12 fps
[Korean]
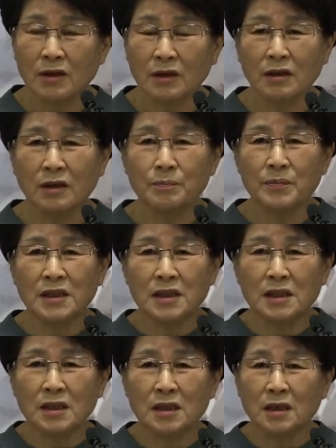그
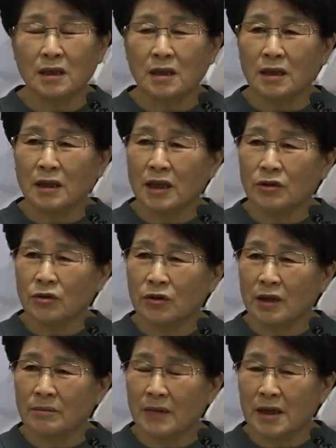빛이
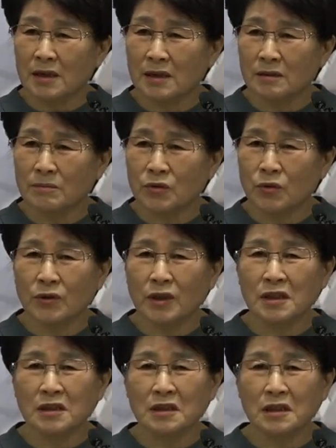태초의 말씀 속에
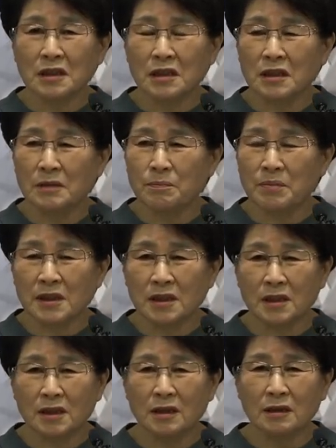있었던 그
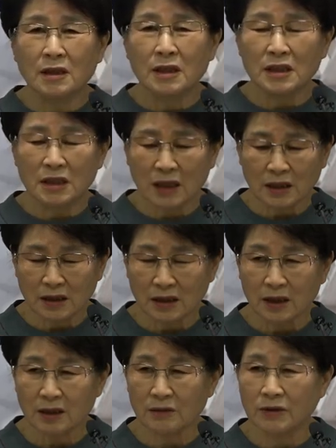빛이 자기
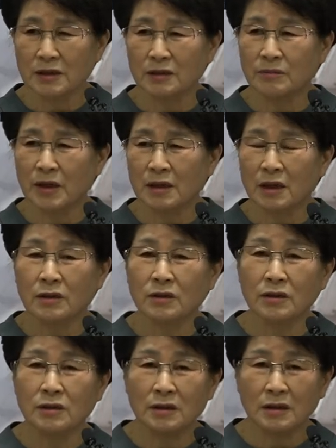땅에 왔지만
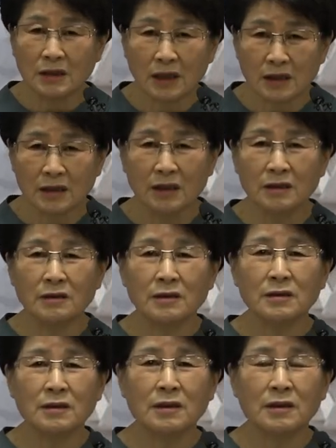거절을 당했다는
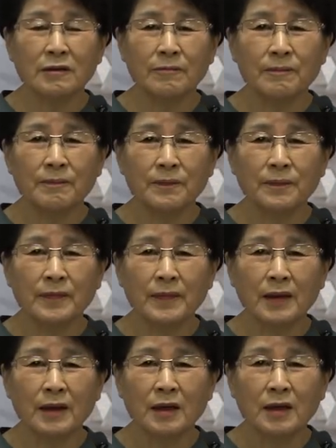것이에요.
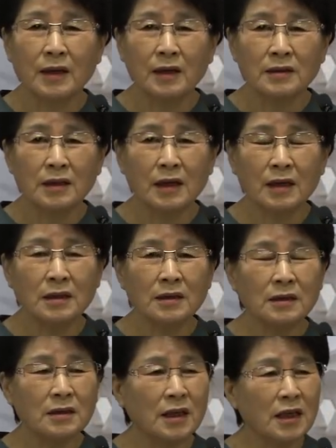자,
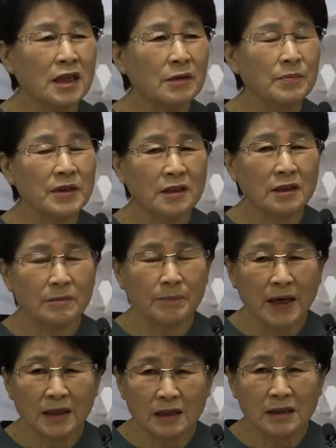그런데 이 빛을
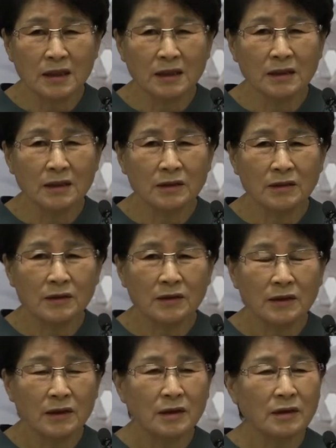받은 자는
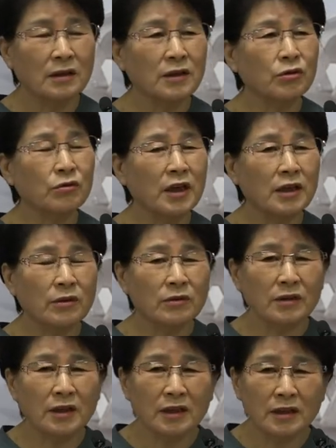그
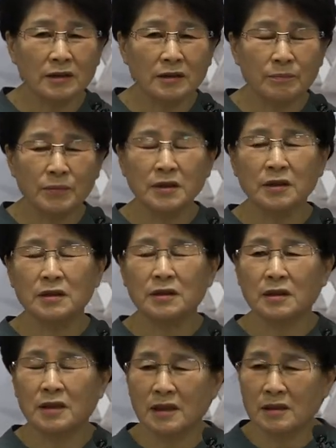유대교를 향해서 빛을
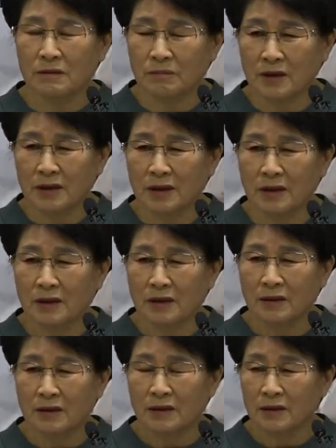전했습니다.
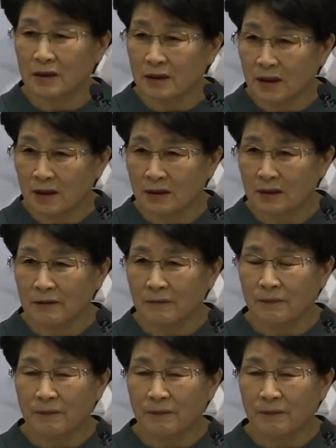그런가요?